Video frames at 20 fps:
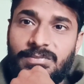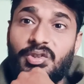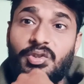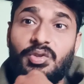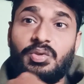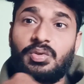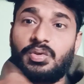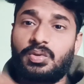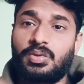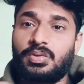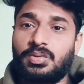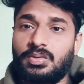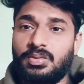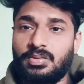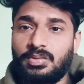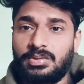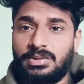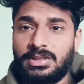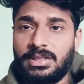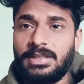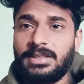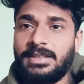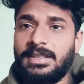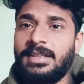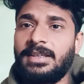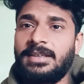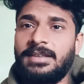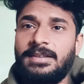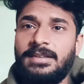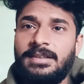तो चलते
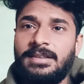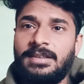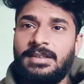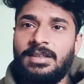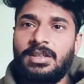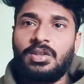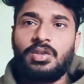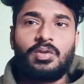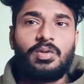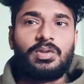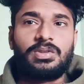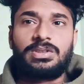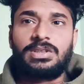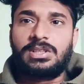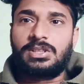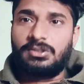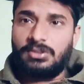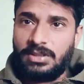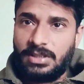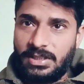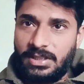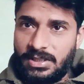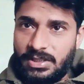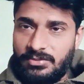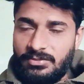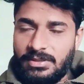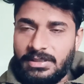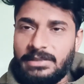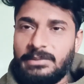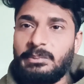हैं कोशिश तो यही
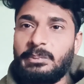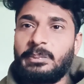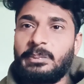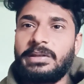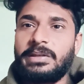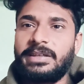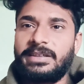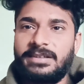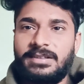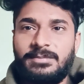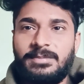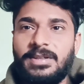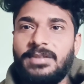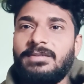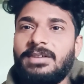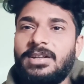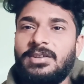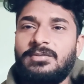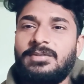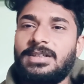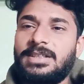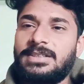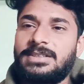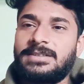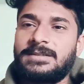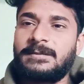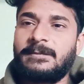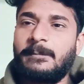करूँगा कि हेयर बनवा लूँ आज